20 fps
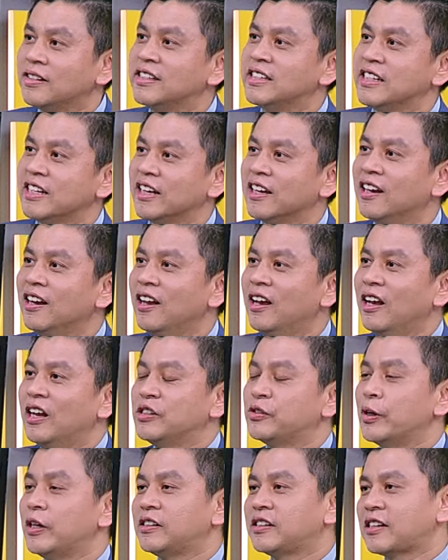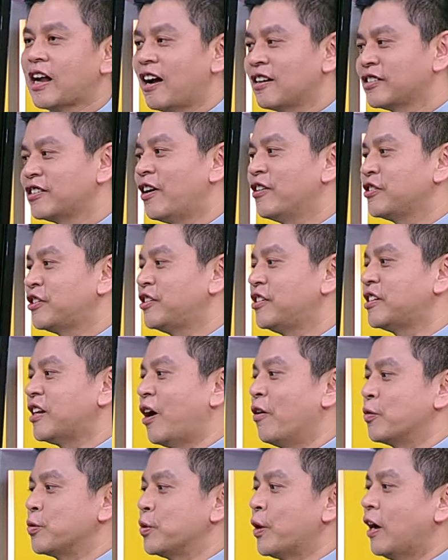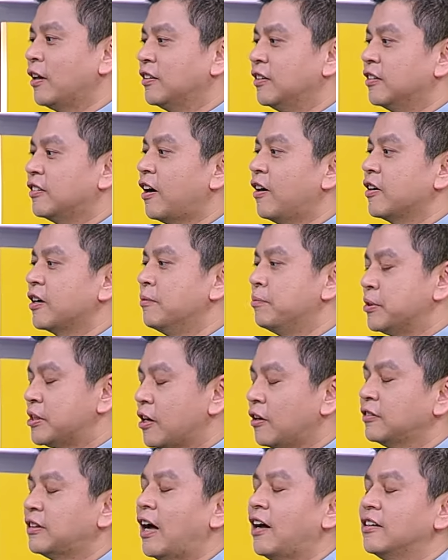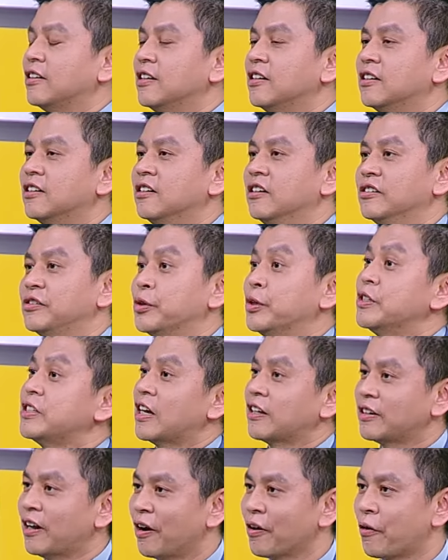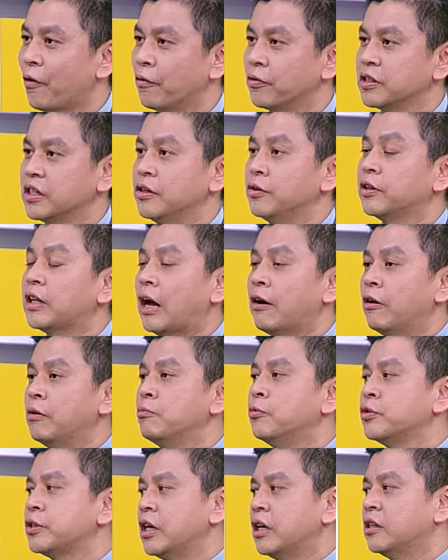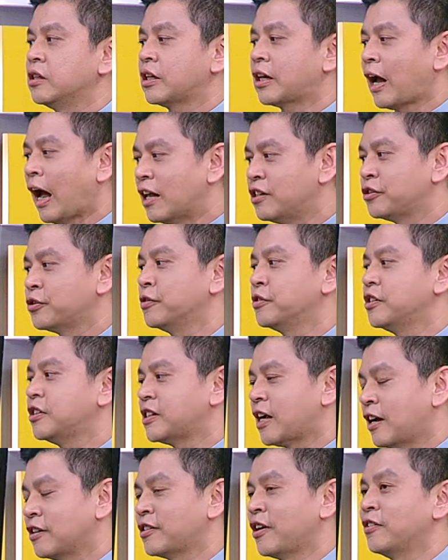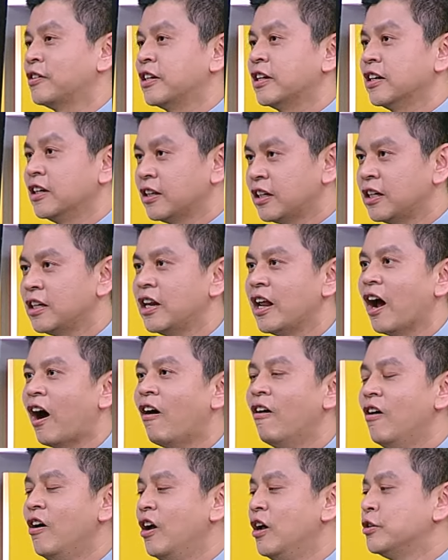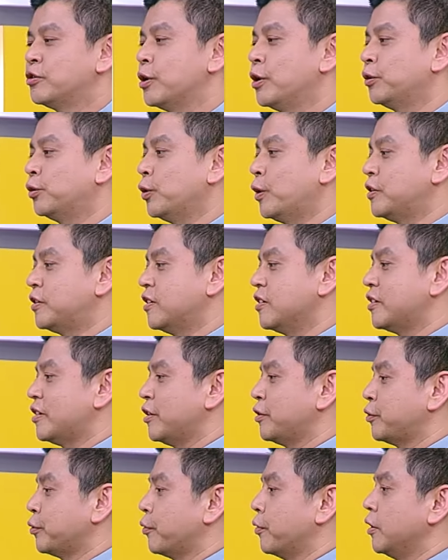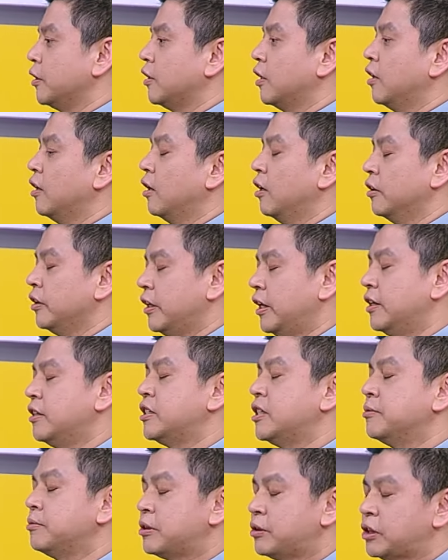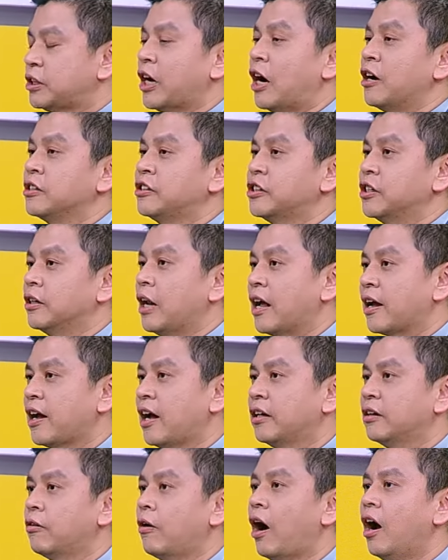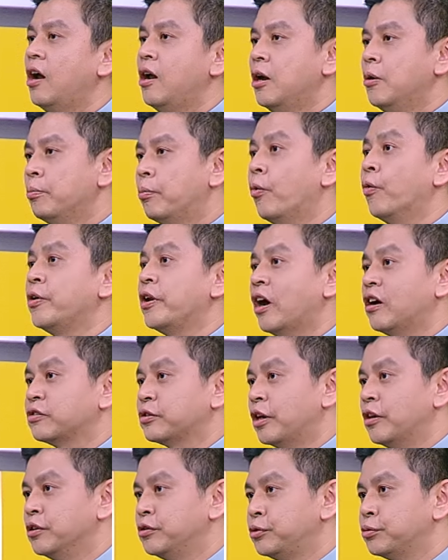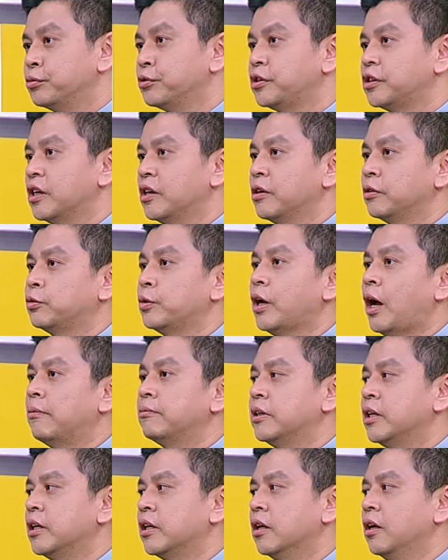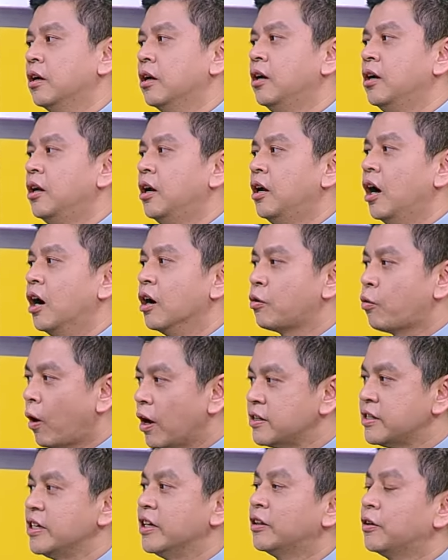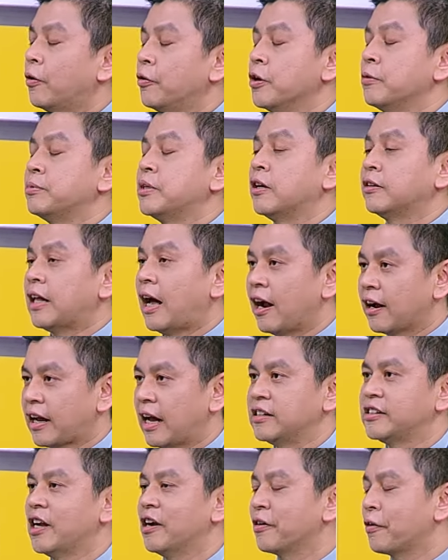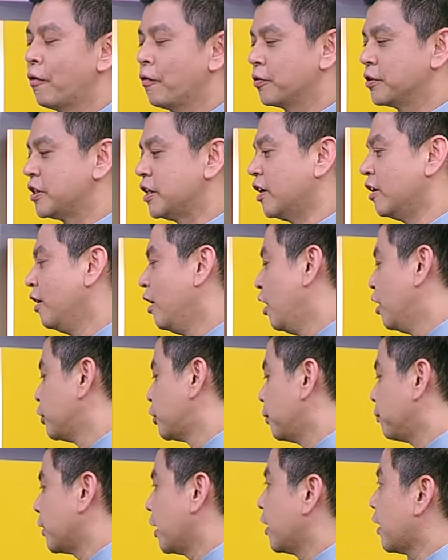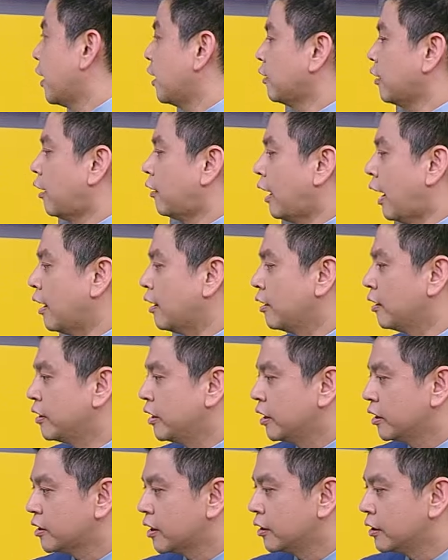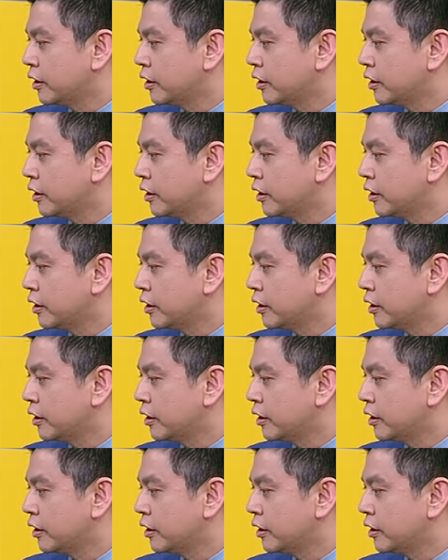节。是，所以 长照市场，我觉得它得到一个比较大的一个所谓想象空间，因为台湾目前看重是长照的一个医疗，所以对这些所谓的年纪长者来看的话，玻尿酸的注射对他们的一个关节痛有比较大的改善空间，所以我们可以看到它的这个